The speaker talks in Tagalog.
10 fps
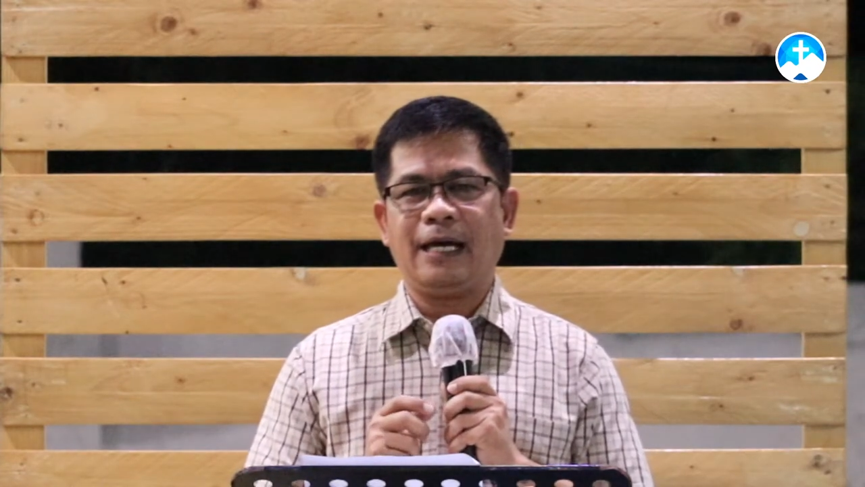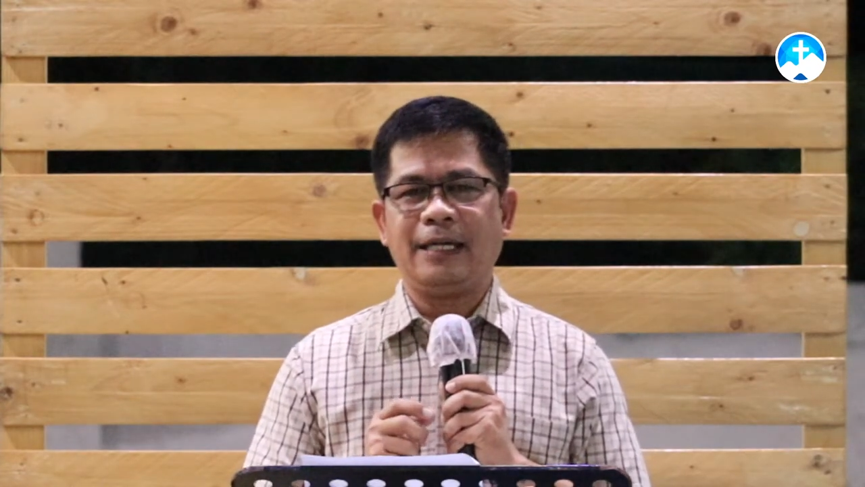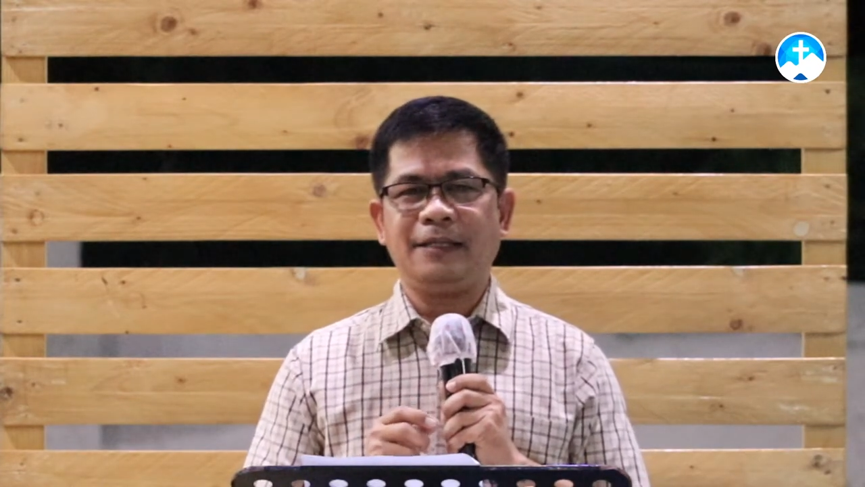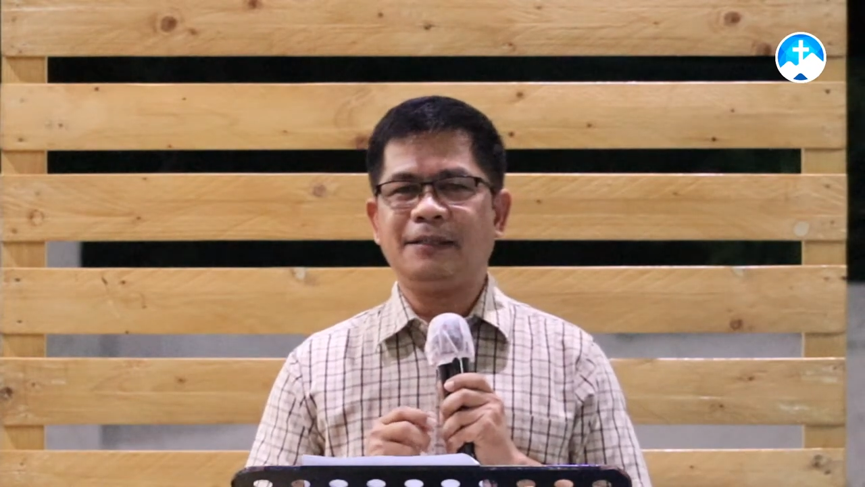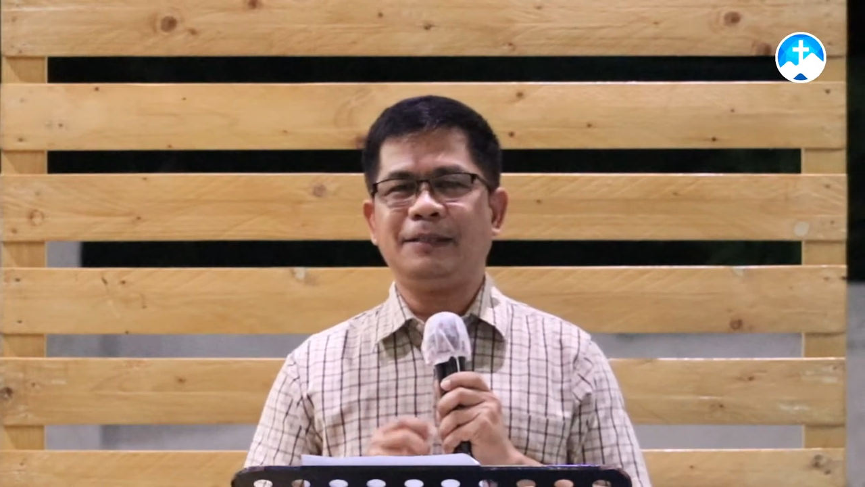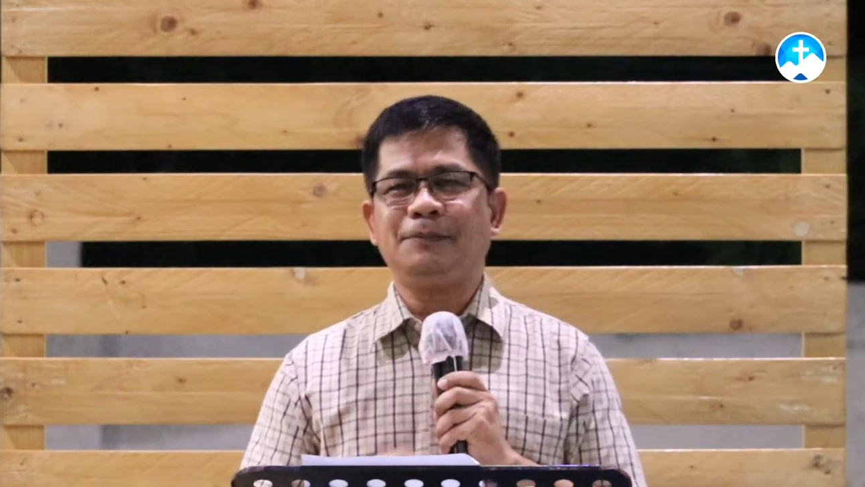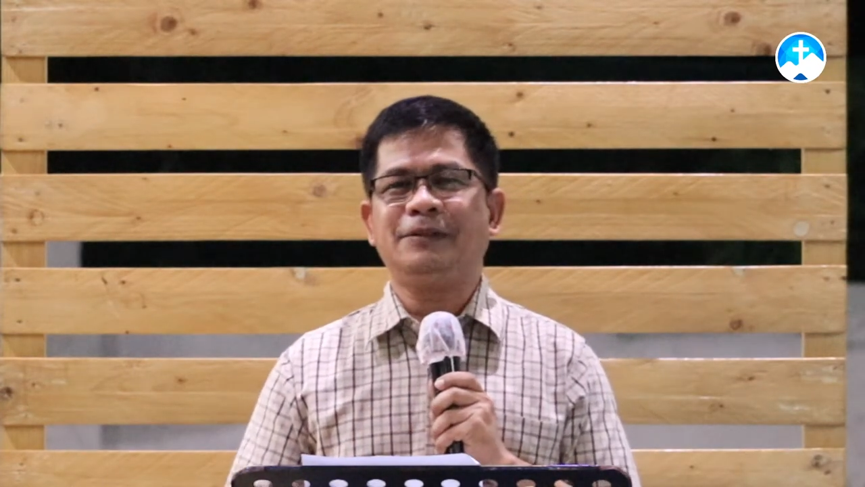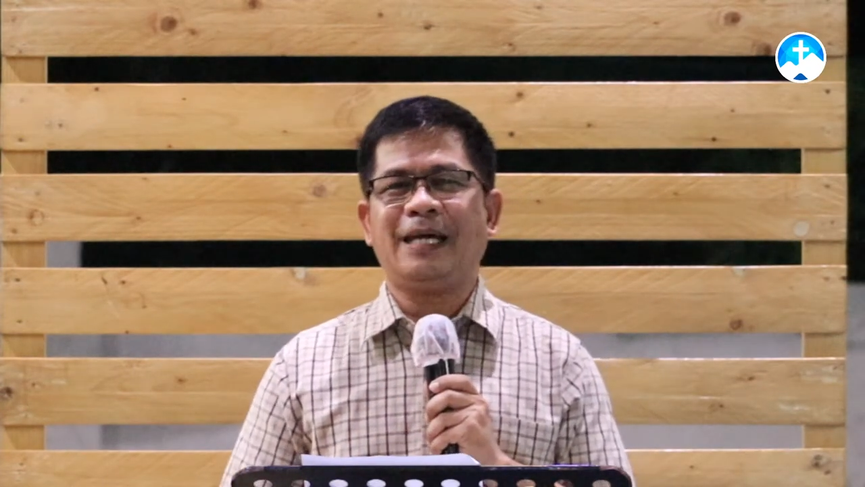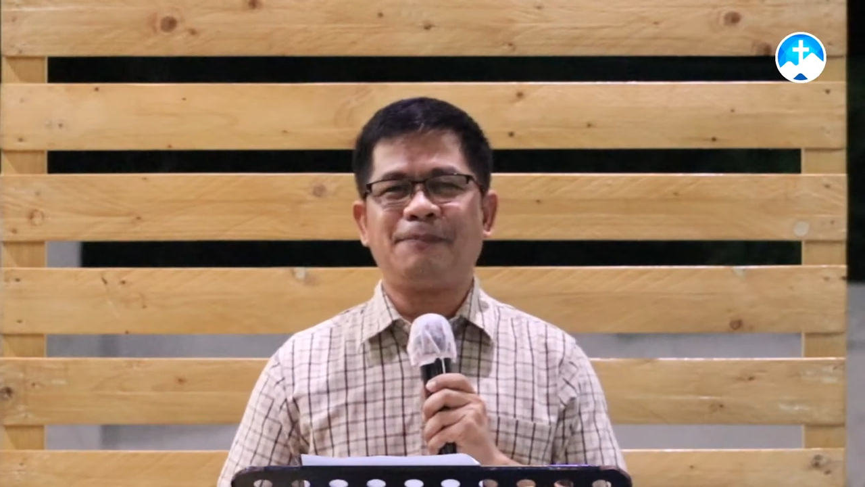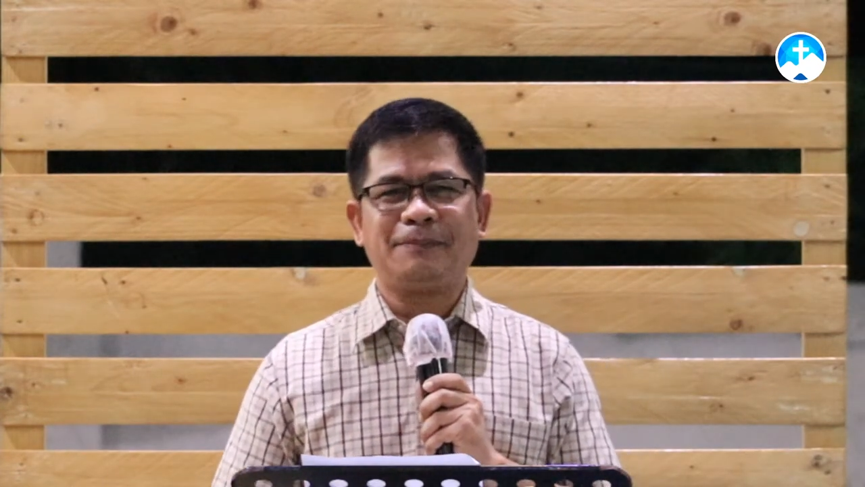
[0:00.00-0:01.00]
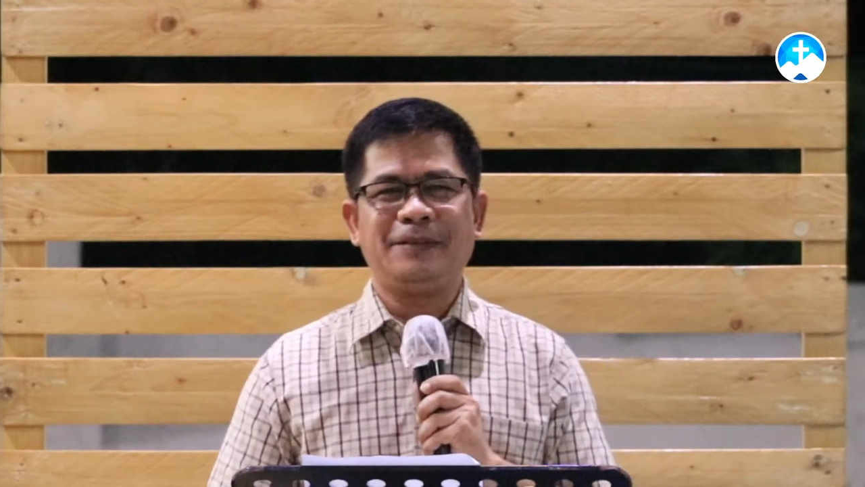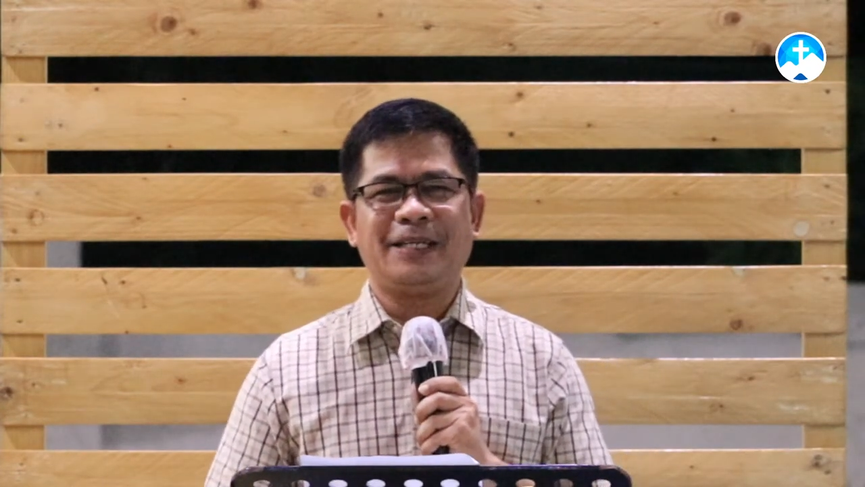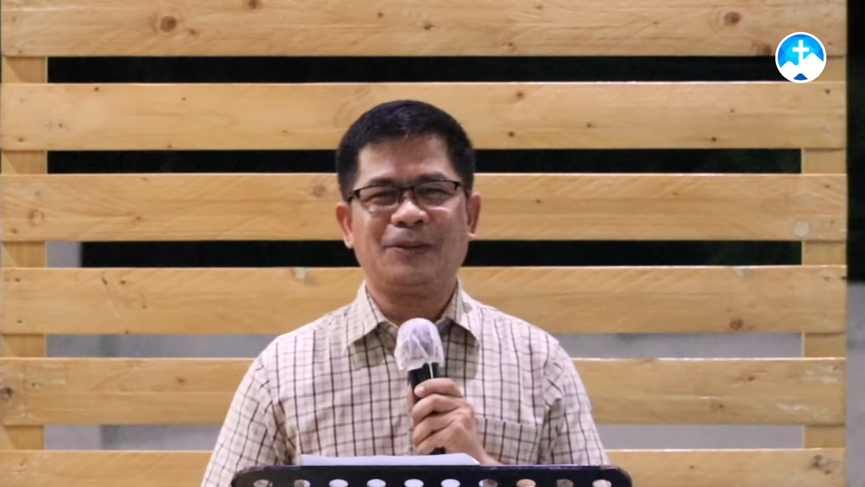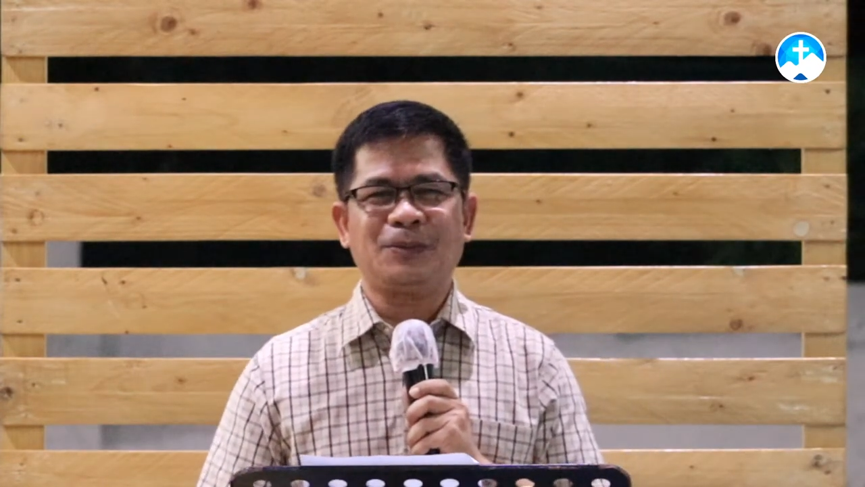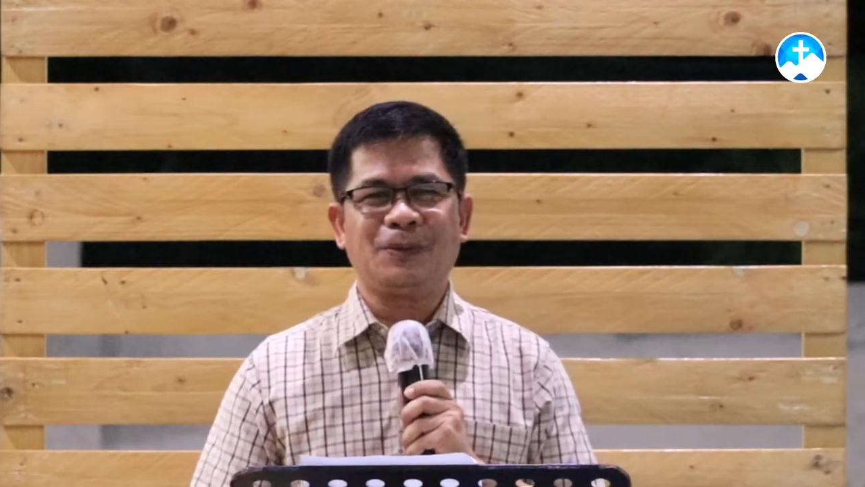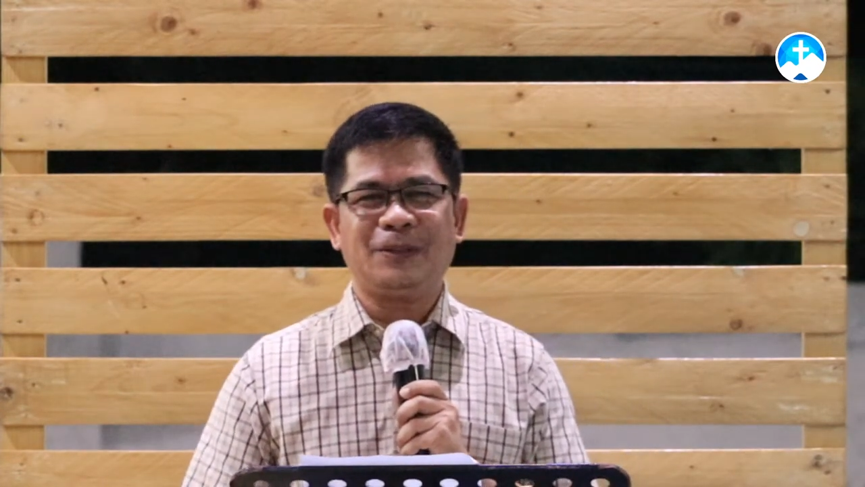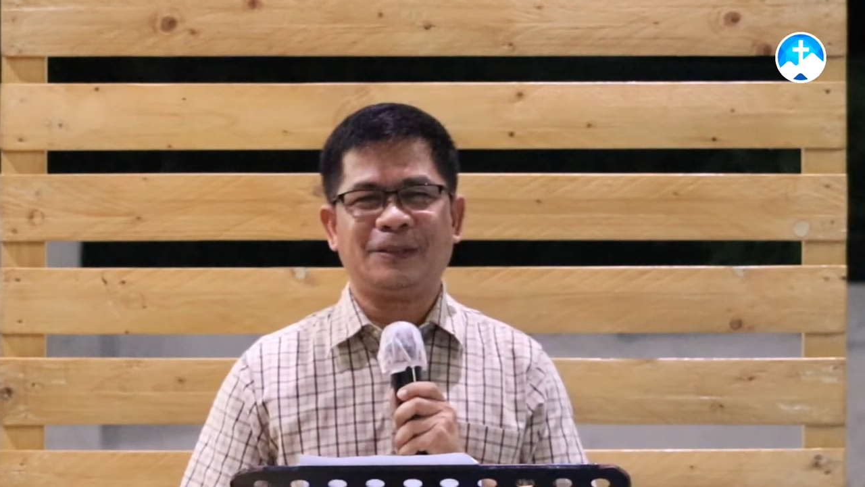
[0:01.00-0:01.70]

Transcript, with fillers: ay hindi mo dapat pinatutuloy sa